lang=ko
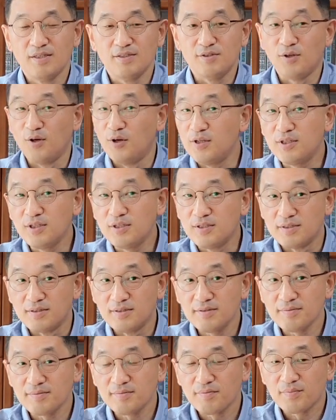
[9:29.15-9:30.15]

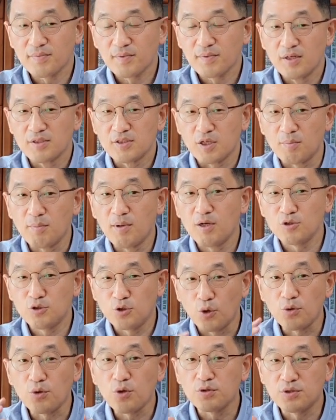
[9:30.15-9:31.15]
너희들은 정말로
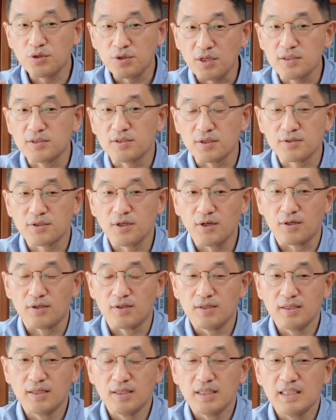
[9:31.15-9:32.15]
종교성이
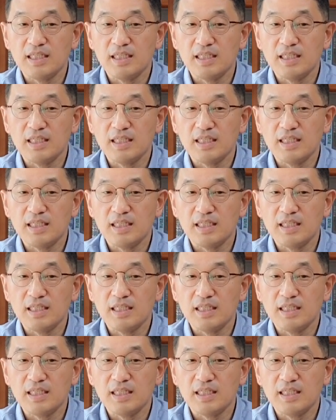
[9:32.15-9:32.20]
있어서